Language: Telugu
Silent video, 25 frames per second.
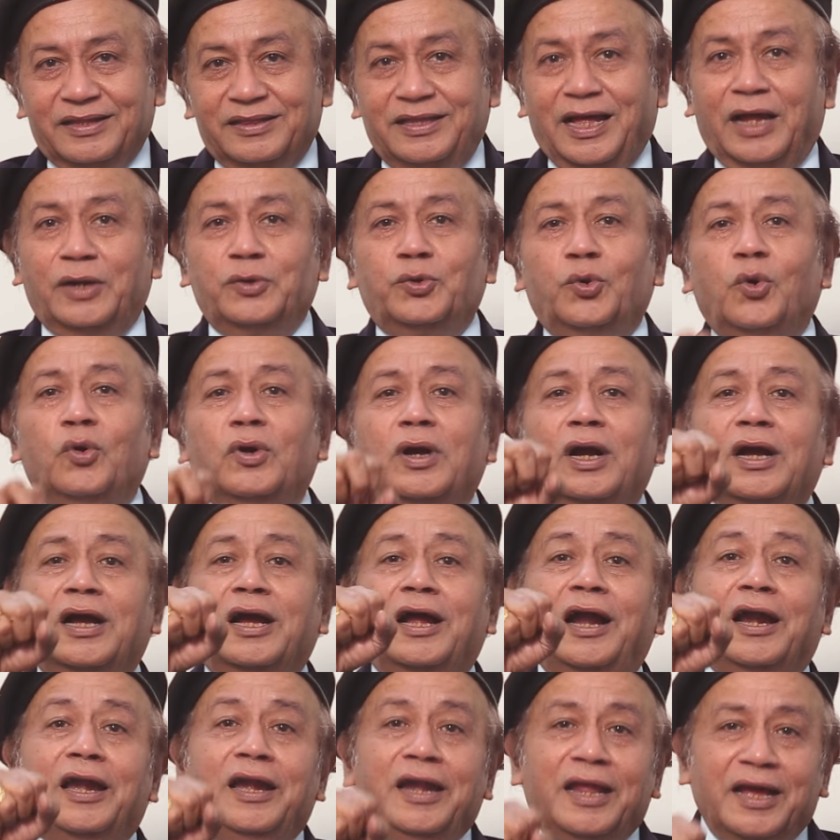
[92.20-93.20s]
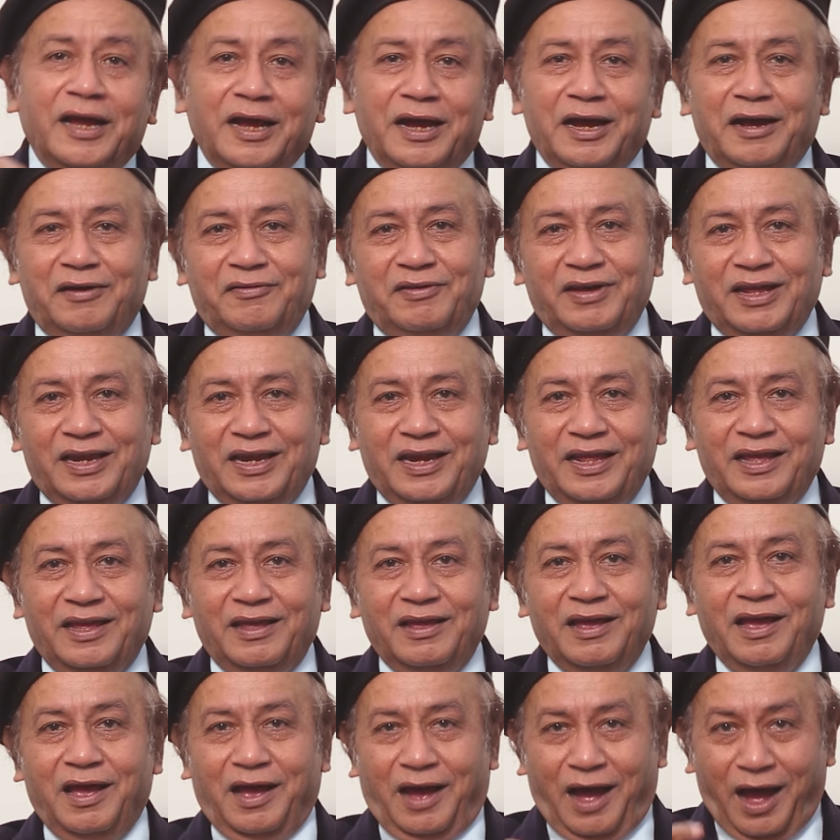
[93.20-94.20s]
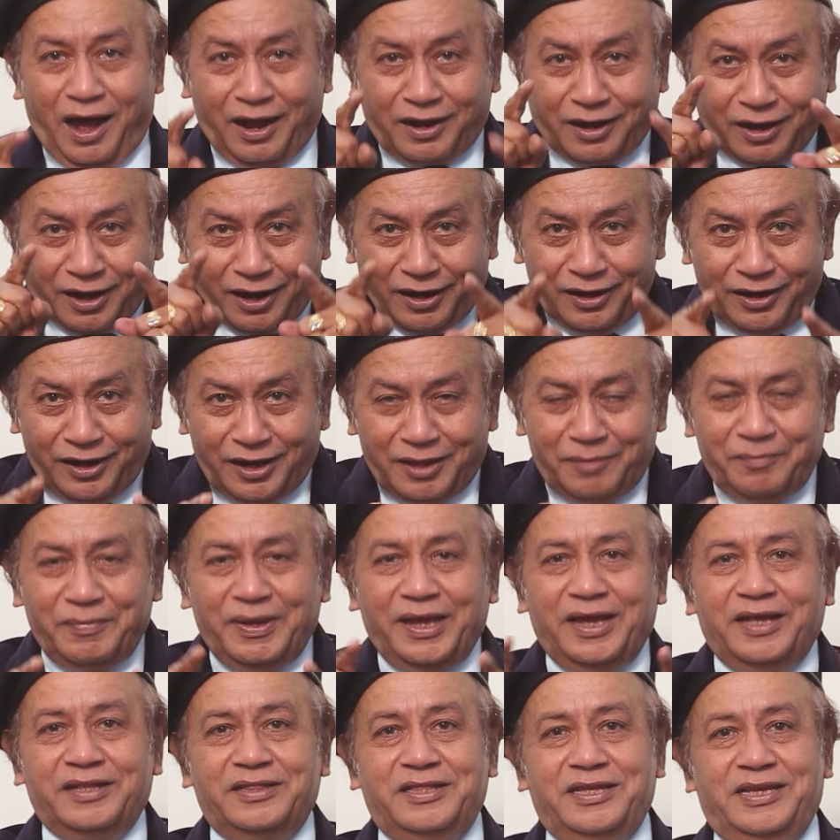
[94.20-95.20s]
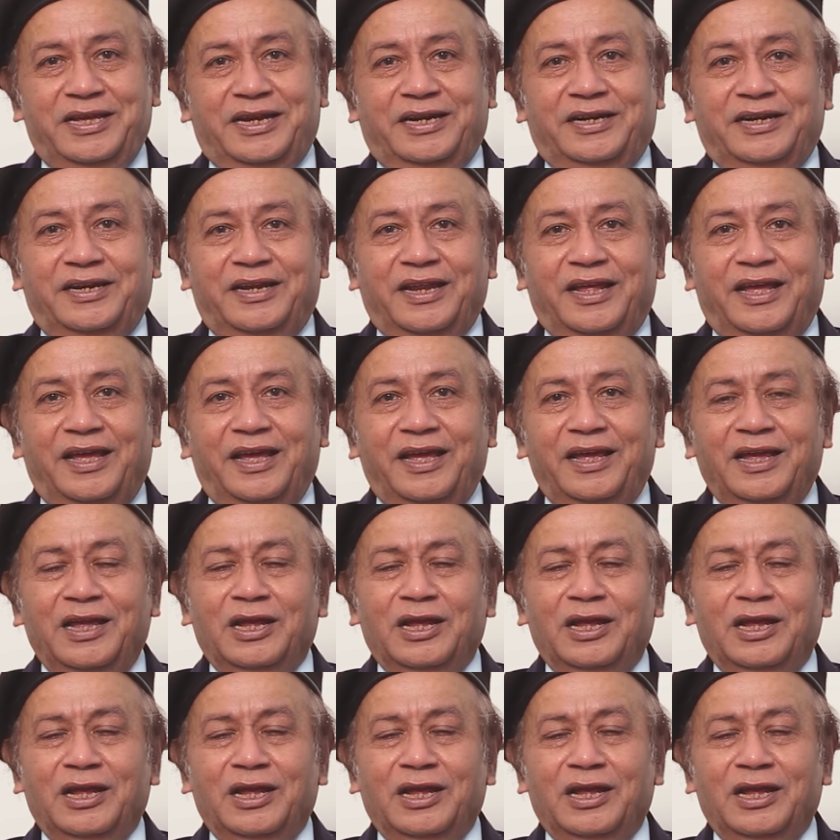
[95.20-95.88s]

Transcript: దానికి ఒక కళ్ళెం కావాలి ఆ కళ్ళెం ఏది అంటే